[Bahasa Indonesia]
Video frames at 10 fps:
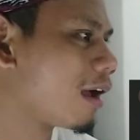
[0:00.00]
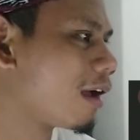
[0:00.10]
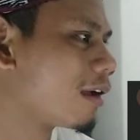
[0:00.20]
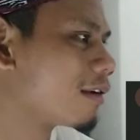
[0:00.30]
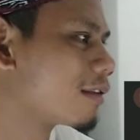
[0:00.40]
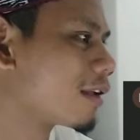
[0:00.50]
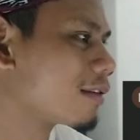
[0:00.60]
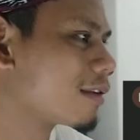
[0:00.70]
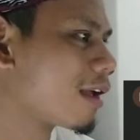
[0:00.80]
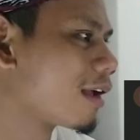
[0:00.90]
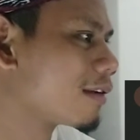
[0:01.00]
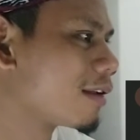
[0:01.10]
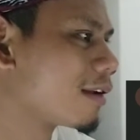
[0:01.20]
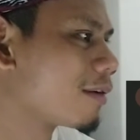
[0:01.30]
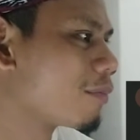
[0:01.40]
Kenyataannya
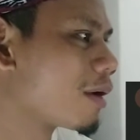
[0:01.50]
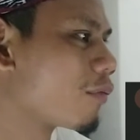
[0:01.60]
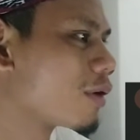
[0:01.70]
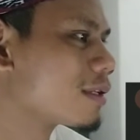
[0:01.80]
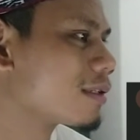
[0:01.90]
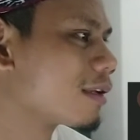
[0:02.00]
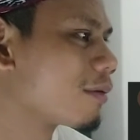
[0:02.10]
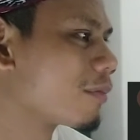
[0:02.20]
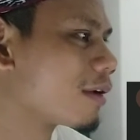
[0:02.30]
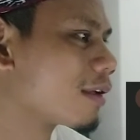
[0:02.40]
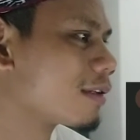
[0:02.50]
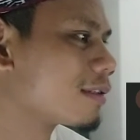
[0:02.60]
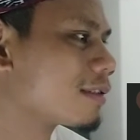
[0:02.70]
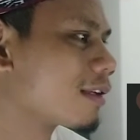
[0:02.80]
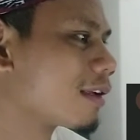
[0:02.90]
adalah bahwa setiap hari